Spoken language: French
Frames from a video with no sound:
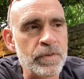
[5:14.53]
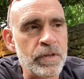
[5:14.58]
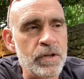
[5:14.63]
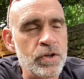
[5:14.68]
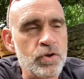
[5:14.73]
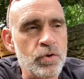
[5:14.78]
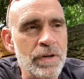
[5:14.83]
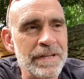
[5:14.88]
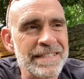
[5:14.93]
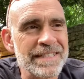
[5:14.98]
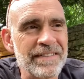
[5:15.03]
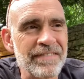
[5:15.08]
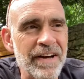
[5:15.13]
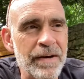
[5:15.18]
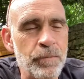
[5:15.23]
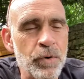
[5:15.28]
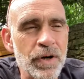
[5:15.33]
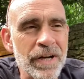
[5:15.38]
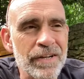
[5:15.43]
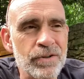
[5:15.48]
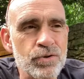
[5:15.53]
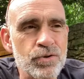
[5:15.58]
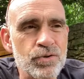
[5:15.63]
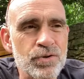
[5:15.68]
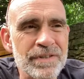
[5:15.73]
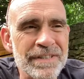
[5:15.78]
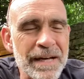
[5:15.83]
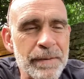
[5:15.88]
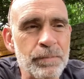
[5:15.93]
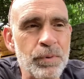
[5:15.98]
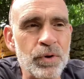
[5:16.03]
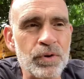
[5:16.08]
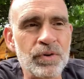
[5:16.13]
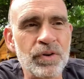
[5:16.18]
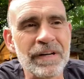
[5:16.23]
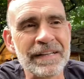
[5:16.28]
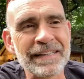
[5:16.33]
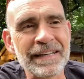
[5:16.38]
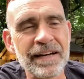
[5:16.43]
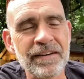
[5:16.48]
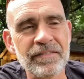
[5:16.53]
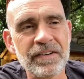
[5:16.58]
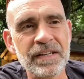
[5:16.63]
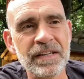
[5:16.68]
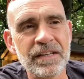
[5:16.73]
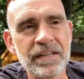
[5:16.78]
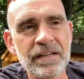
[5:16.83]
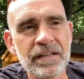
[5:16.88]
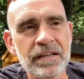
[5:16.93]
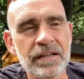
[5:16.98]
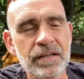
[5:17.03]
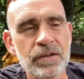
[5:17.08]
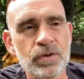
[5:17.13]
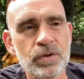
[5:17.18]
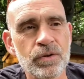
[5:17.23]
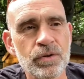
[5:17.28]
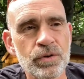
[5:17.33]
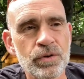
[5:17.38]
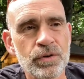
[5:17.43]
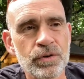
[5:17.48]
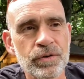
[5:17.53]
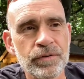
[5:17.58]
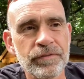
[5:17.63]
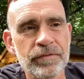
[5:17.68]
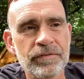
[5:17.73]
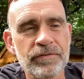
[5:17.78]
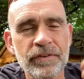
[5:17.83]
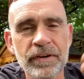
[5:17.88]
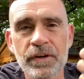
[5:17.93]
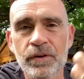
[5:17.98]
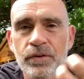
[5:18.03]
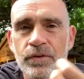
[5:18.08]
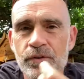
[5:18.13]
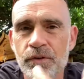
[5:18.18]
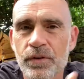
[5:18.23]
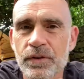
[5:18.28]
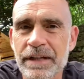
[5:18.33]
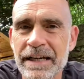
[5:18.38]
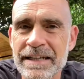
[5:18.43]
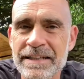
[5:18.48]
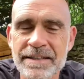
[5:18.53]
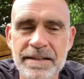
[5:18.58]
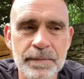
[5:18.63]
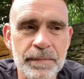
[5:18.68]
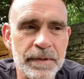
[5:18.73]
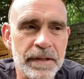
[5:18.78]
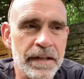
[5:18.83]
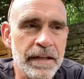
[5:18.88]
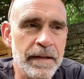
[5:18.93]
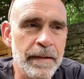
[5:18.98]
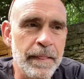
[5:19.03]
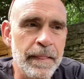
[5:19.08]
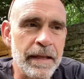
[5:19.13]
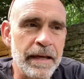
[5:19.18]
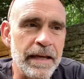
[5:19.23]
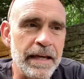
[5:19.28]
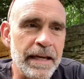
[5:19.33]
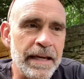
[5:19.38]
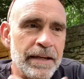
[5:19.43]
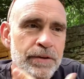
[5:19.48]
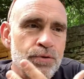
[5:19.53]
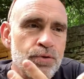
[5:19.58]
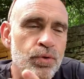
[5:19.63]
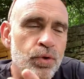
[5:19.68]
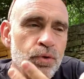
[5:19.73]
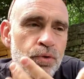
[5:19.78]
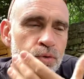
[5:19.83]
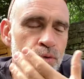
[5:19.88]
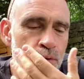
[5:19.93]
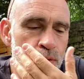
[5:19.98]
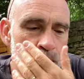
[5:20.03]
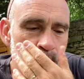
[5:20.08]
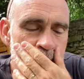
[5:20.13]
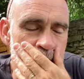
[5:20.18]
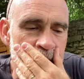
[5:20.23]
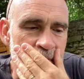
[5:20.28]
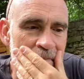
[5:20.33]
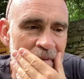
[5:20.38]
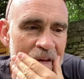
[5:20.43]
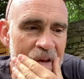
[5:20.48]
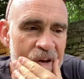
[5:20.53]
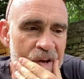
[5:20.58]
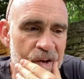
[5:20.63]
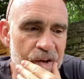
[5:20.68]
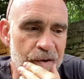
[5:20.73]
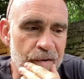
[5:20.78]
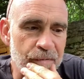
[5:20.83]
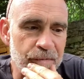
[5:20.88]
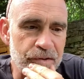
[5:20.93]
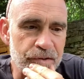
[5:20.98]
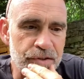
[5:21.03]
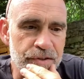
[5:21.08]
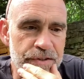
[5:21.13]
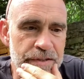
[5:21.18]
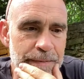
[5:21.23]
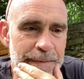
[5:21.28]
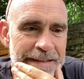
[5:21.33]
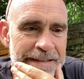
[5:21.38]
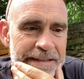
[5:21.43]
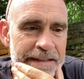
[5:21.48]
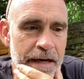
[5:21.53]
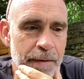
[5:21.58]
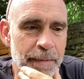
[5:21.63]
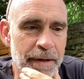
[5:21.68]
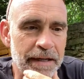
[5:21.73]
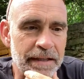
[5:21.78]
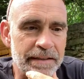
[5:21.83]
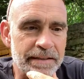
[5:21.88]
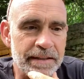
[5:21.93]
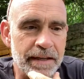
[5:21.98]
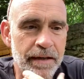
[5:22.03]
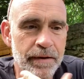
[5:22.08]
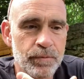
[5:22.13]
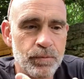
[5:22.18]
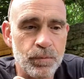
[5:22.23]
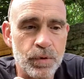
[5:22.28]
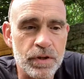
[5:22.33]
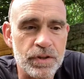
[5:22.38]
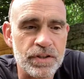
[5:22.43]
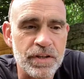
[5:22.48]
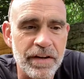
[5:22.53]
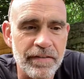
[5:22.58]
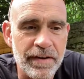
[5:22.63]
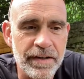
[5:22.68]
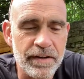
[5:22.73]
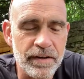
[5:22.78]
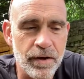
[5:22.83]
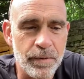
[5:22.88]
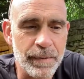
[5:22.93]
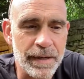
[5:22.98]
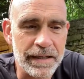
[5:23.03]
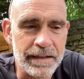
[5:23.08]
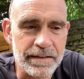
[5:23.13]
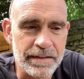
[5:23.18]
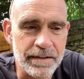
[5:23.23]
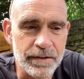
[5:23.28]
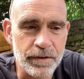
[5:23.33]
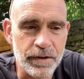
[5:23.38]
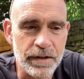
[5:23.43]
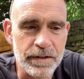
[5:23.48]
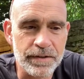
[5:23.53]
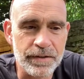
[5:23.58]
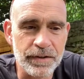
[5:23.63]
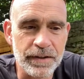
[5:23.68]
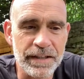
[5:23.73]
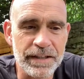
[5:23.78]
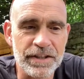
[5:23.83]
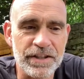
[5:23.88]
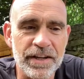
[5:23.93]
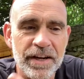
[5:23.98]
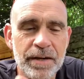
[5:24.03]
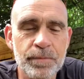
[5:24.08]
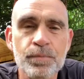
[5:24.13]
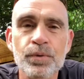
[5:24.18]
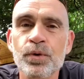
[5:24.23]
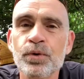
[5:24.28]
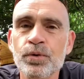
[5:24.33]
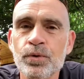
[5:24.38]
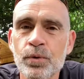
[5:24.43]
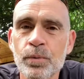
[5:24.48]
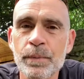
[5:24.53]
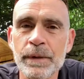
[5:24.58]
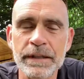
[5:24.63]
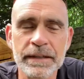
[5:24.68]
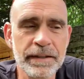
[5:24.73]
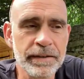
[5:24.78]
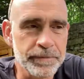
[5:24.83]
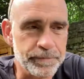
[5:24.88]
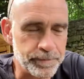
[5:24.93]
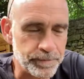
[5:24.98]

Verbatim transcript: je crois que c'est vraiment quelque chose d'important à travailler, de faire en sorte d'accepter. Et, et surtout, euh, je ne sais pas si tu as remarqué ça, moi je travaille en marketing relationnel et je travaille pour une compagnie